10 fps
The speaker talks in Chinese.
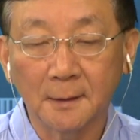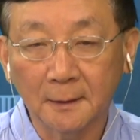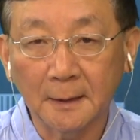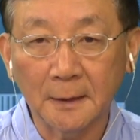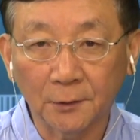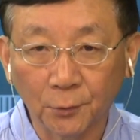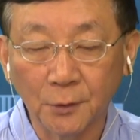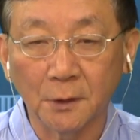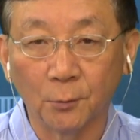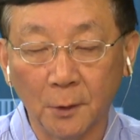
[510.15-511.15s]
但是大家都
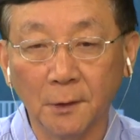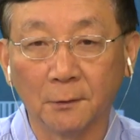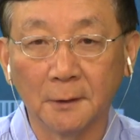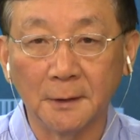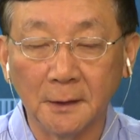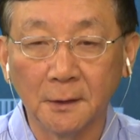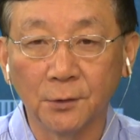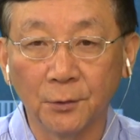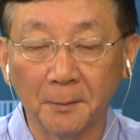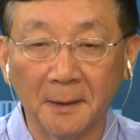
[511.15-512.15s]
是轮流的，你
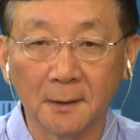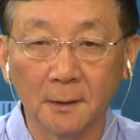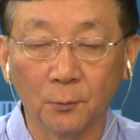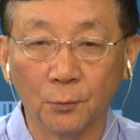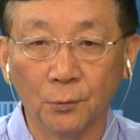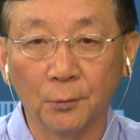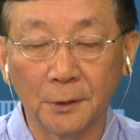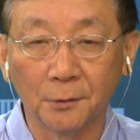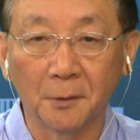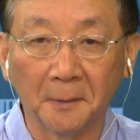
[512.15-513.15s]
休礼拜五，
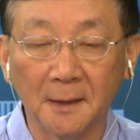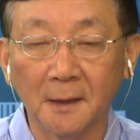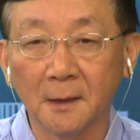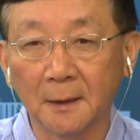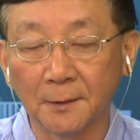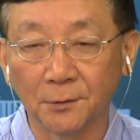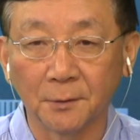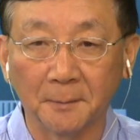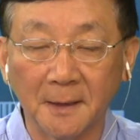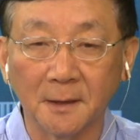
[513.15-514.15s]
我休礼拜一，他
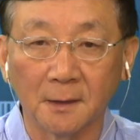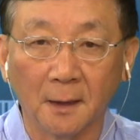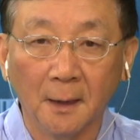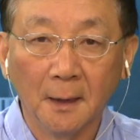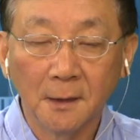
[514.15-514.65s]
休礼拜几，